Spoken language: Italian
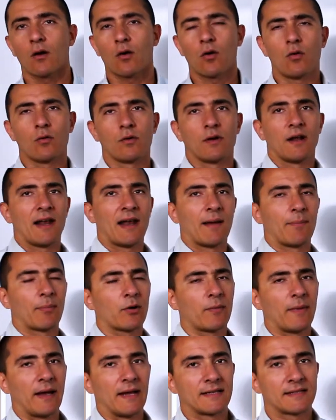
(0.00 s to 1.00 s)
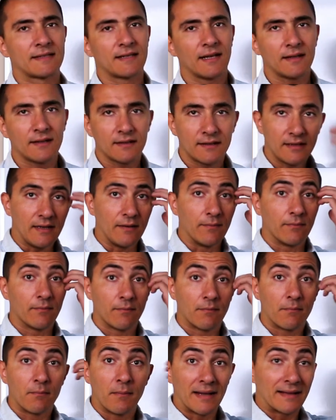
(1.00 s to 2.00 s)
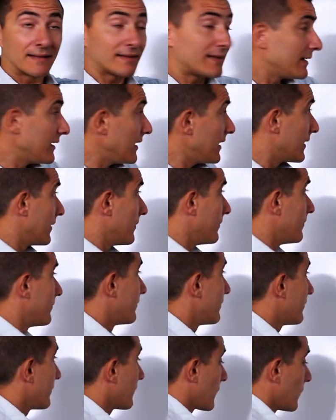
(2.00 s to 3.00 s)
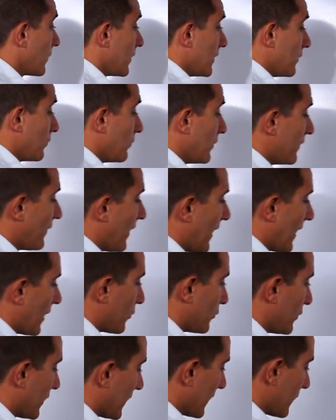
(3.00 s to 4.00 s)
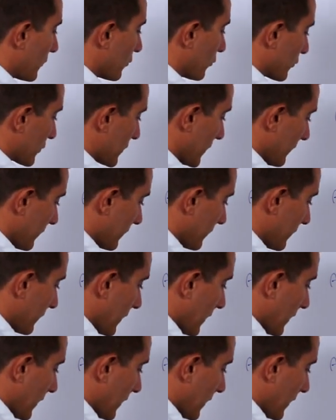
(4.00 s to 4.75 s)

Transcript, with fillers: con la promessa di mantenere quindi un livello di chetosi